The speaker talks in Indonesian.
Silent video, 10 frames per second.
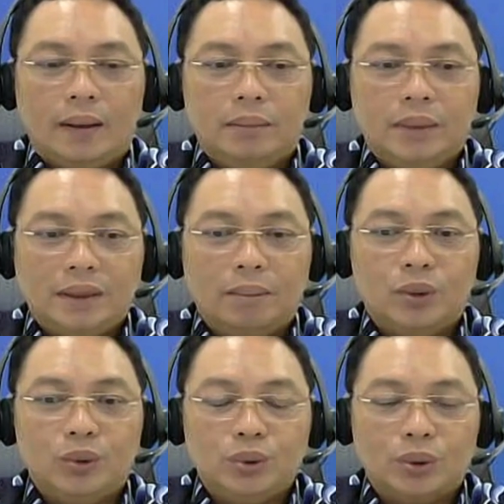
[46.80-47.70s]
uh,
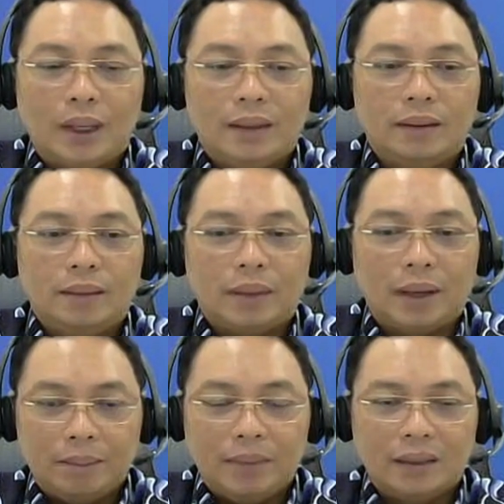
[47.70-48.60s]
bisa
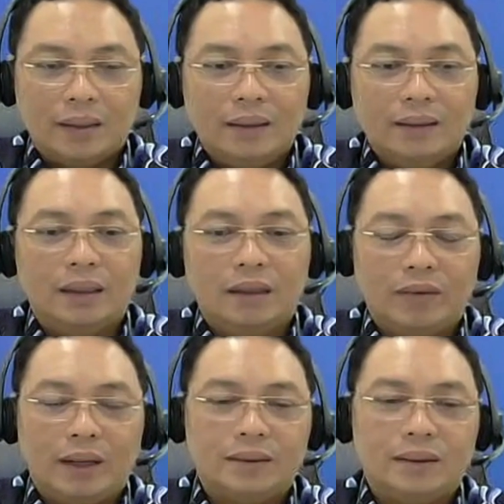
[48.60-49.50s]
menunjukkan perlambatan dan
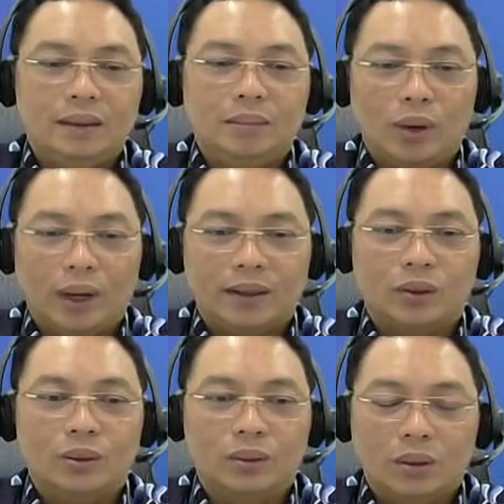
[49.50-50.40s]
inflasi
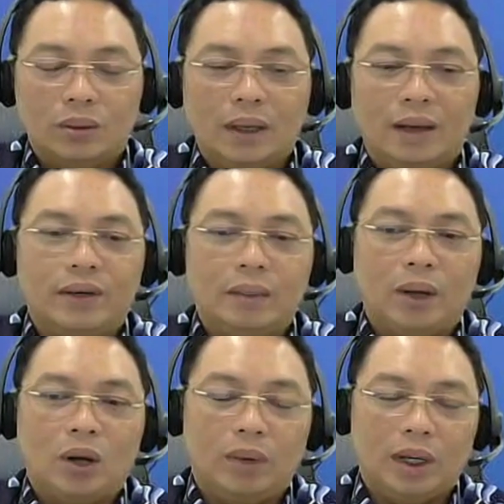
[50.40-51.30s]
mulai terkontrol di
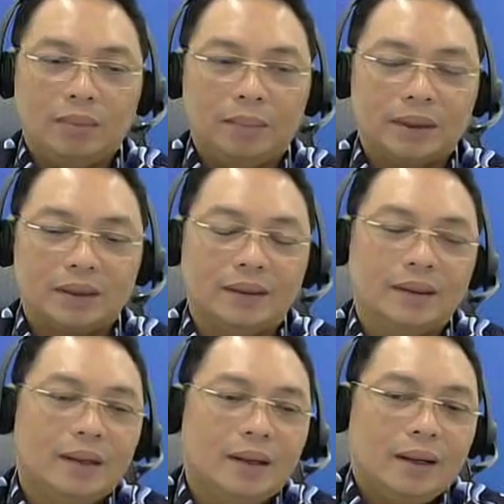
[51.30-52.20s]
level 5,5
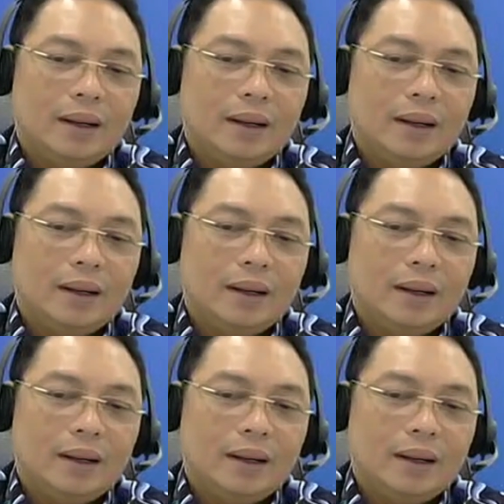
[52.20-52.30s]
persen.